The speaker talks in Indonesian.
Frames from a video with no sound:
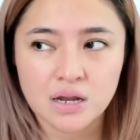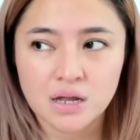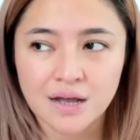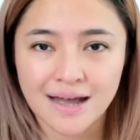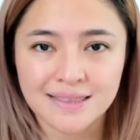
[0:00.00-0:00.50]

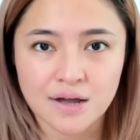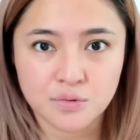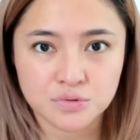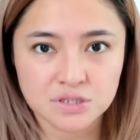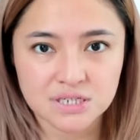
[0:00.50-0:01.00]
kata
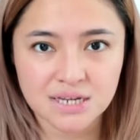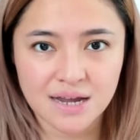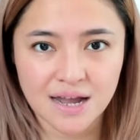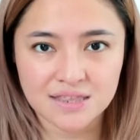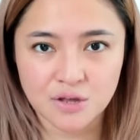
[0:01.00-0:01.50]
kunci
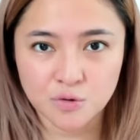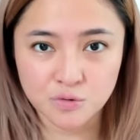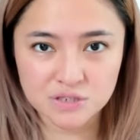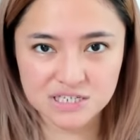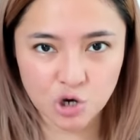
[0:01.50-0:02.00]
atau
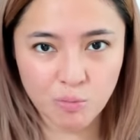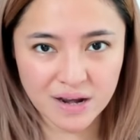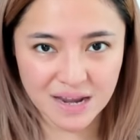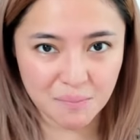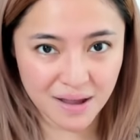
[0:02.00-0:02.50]
kunci
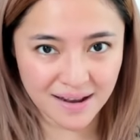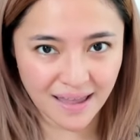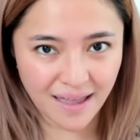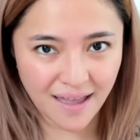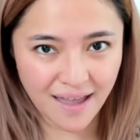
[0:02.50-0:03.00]
jawaban yang mana
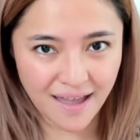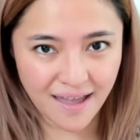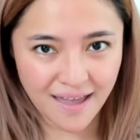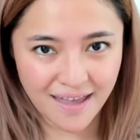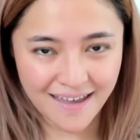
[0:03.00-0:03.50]

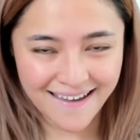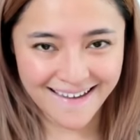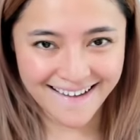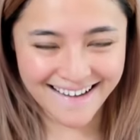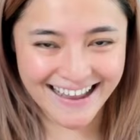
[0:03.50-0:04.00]

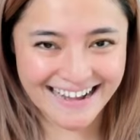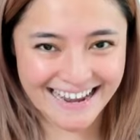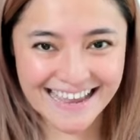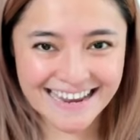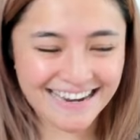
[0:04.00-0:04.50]

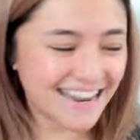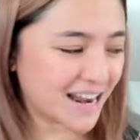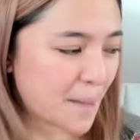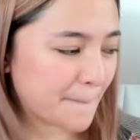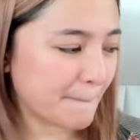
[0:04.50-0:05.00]
karena di
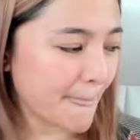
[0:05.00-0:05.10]
dalam